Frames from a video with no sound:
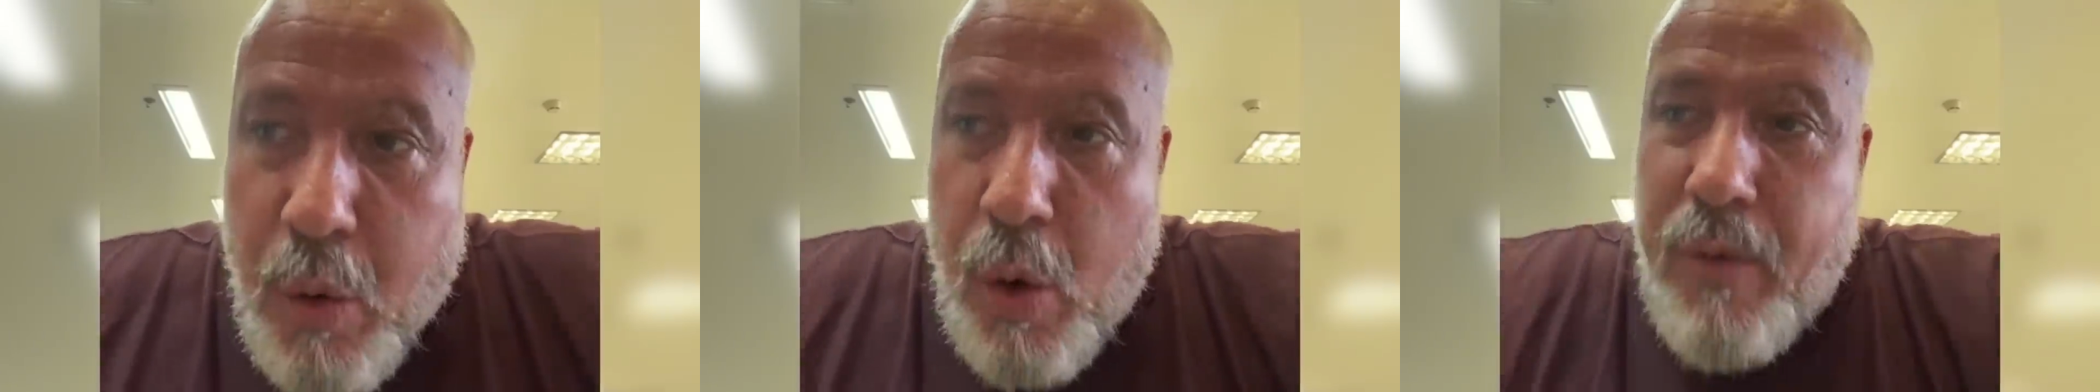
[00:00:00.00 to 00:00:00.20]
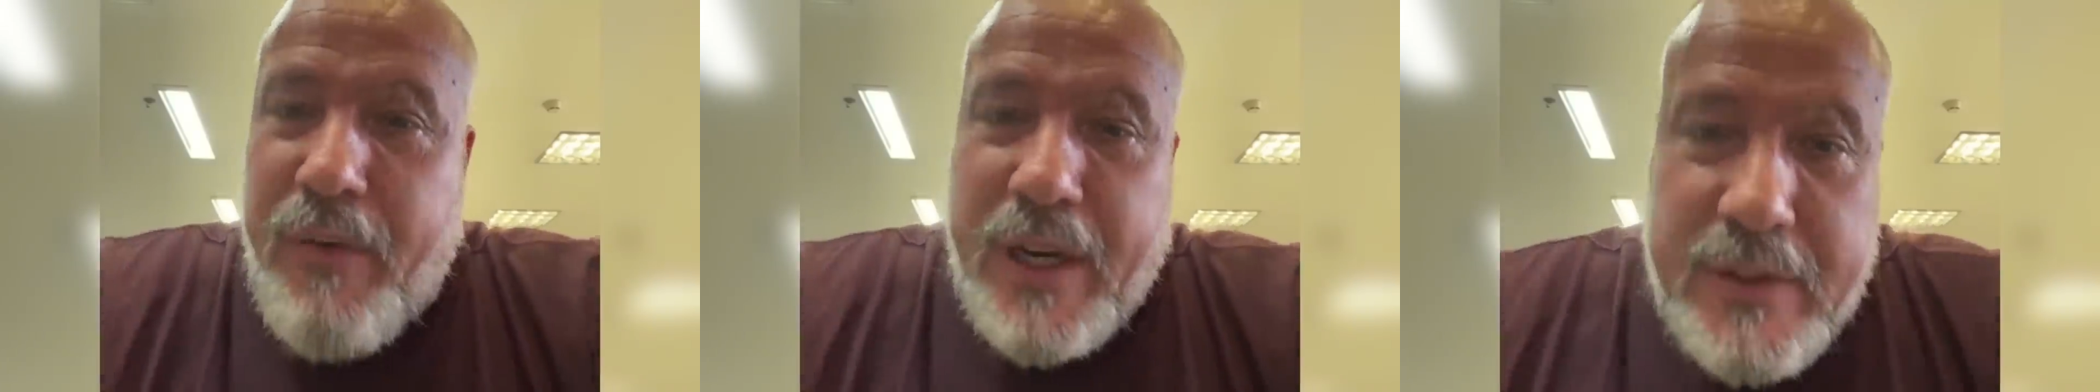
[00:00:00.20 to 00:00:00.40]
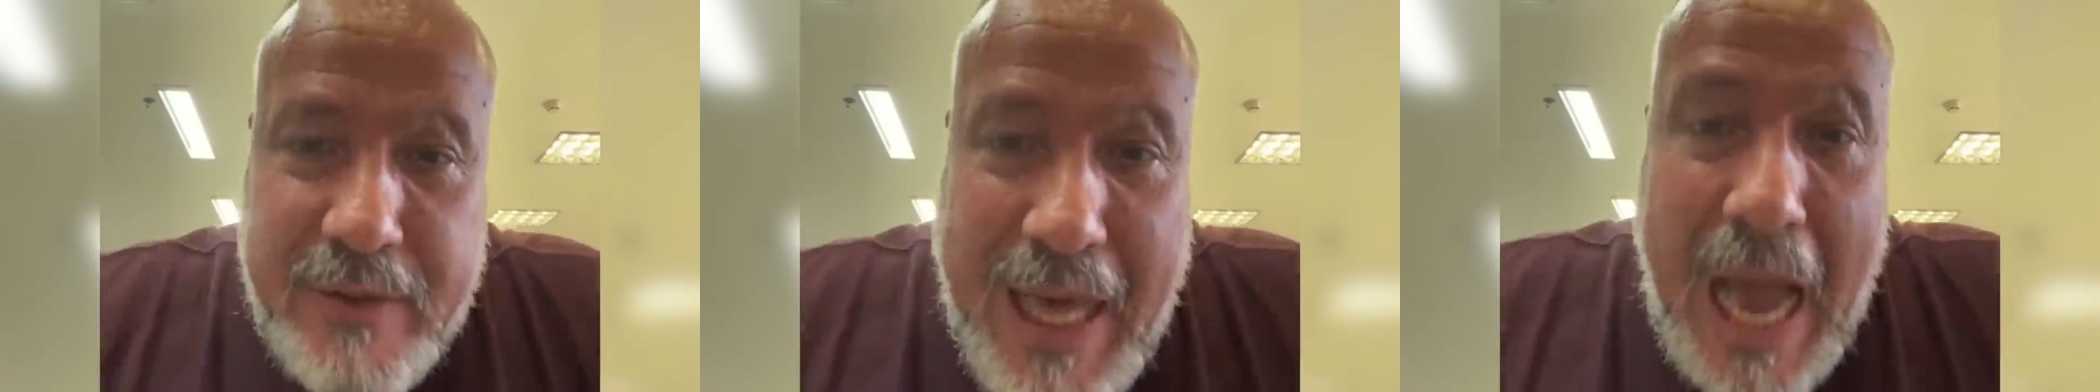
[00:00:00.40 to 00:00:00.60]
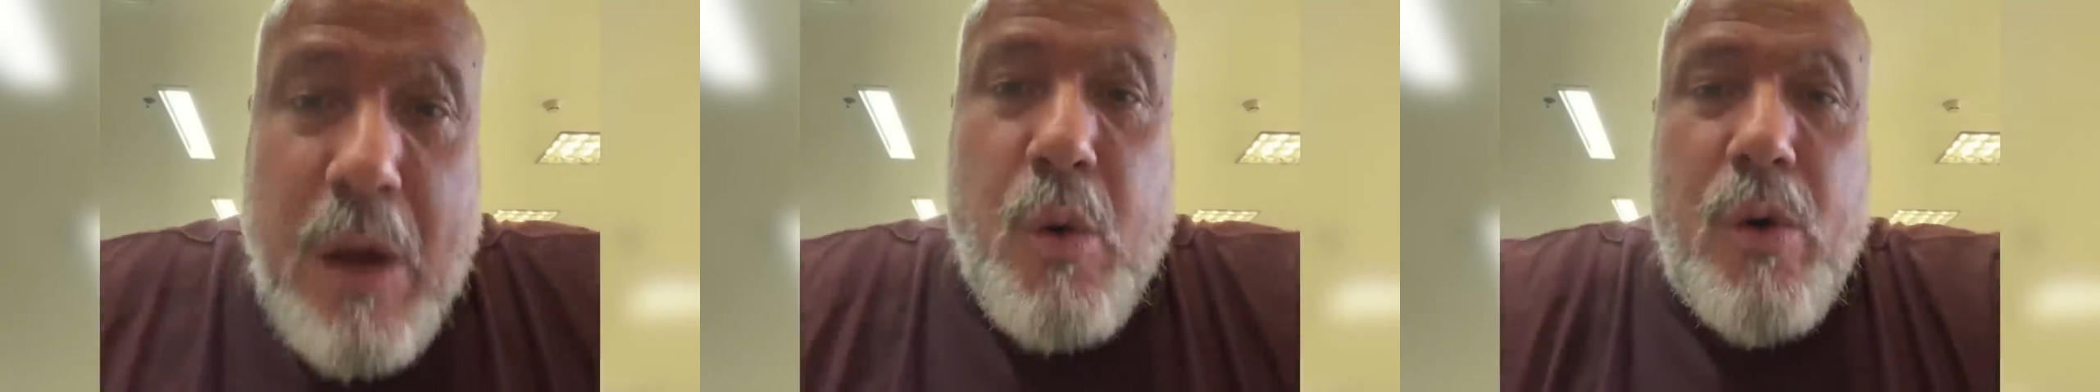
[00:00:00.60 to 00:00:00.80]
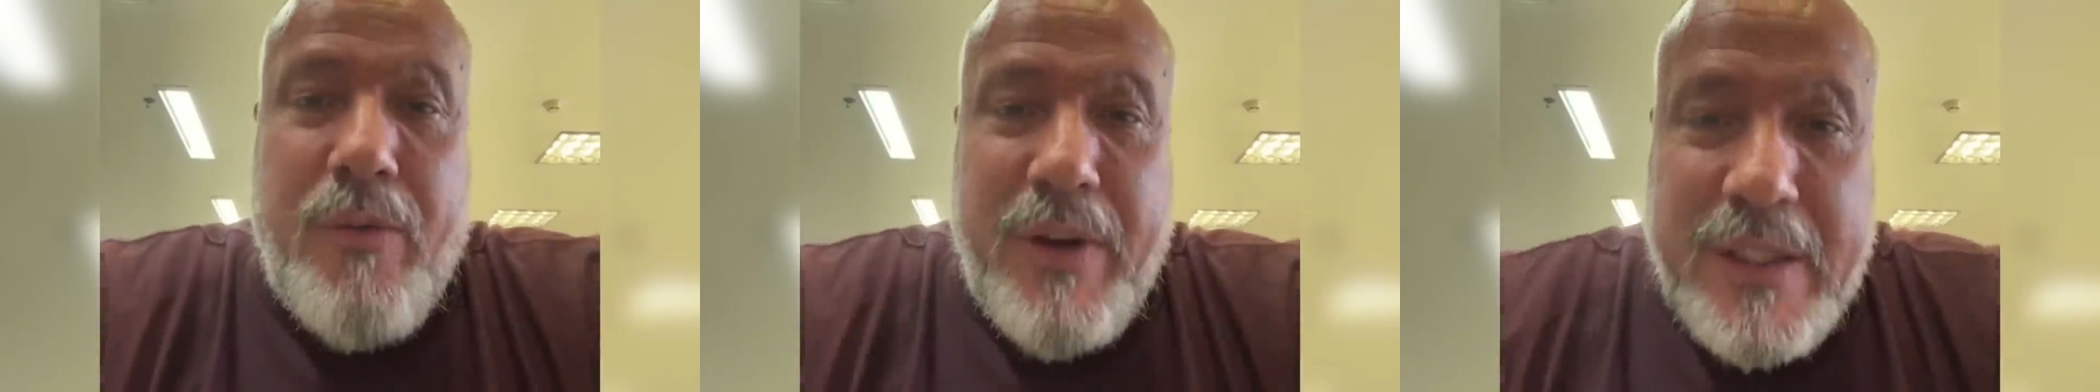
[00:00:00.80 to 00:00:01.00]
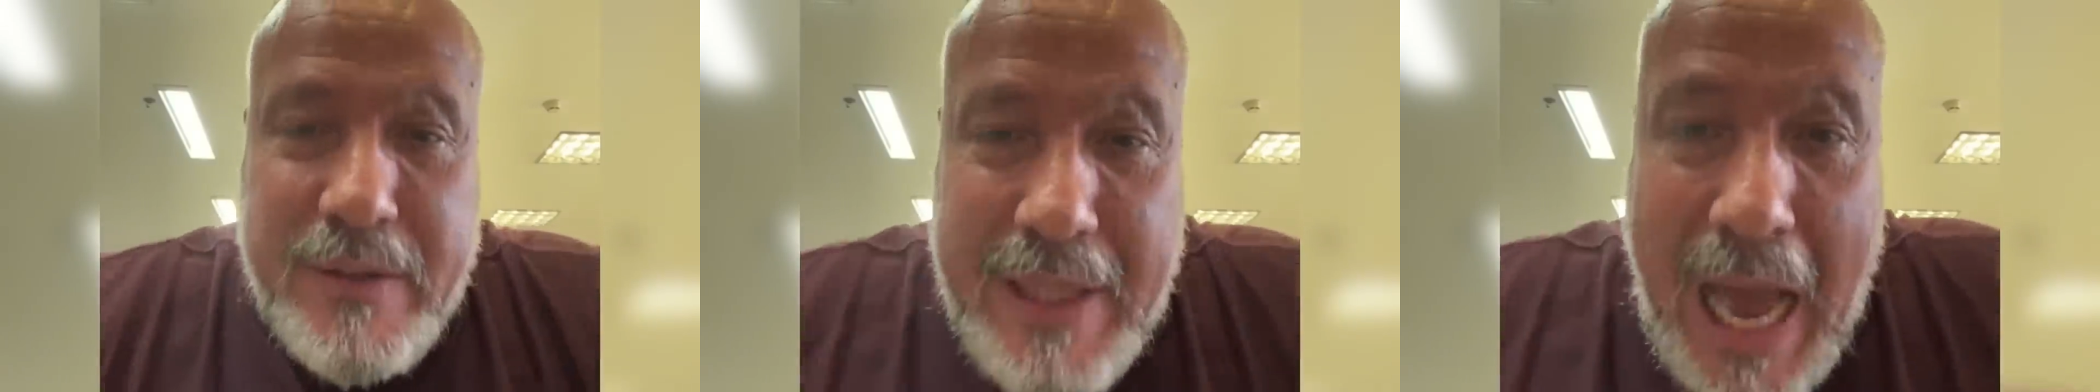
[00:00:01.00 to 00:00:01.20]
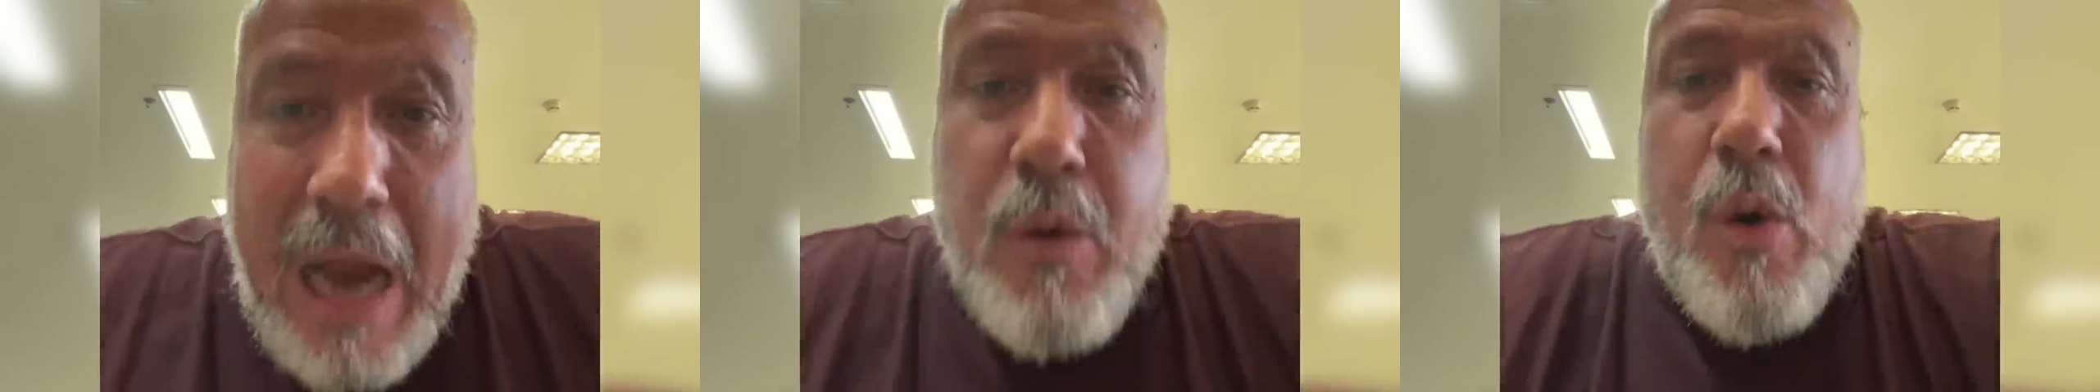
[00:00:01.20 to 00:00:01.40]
conversar, conversar,